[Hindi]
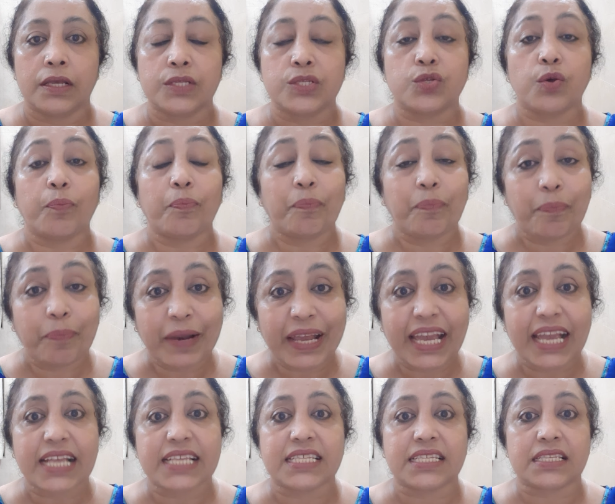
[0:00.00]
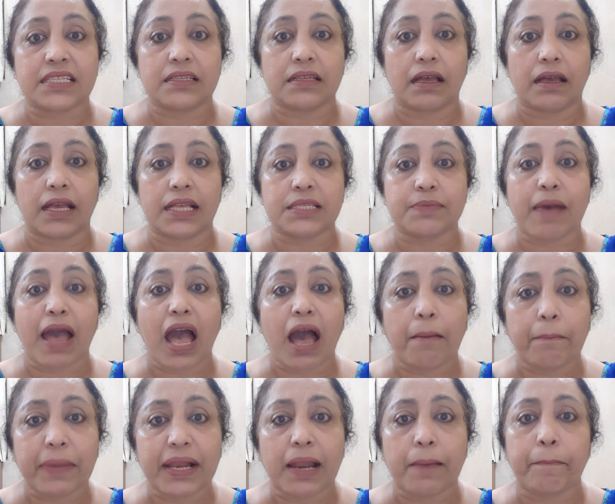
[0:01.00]
सो प्लीज इट्स माई
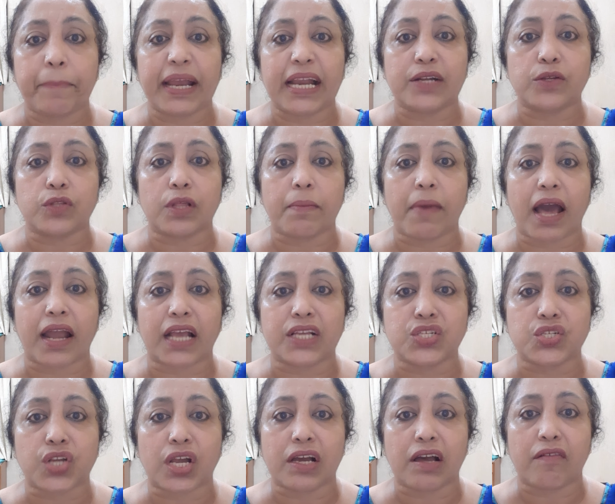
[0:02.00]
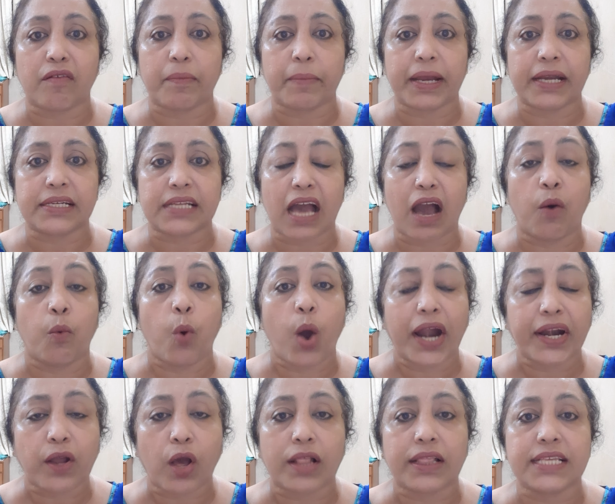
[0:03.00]
हम्बल अपील टू द महाराष्ट्र गवर्नमेंट
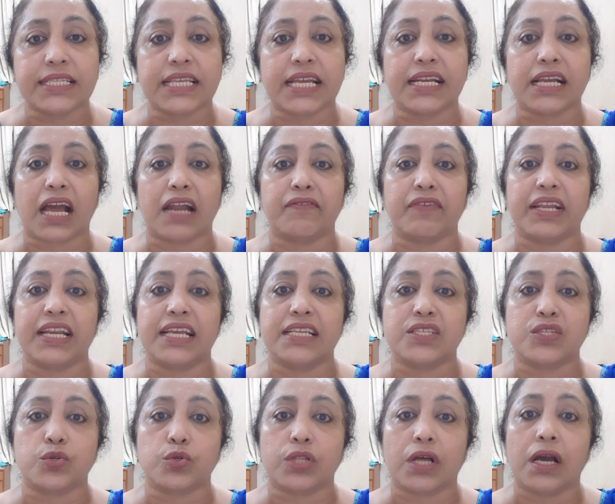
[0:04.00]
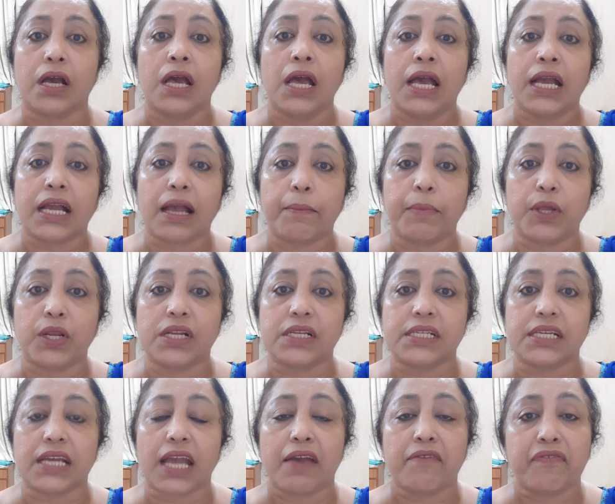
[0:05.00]
अवॉइड ऑल दिस इनकन्वीनियंस टू द
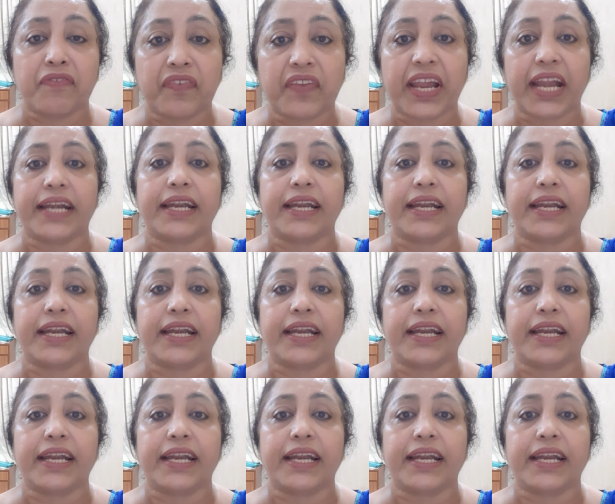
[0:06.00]
कम्युनिटी एवरी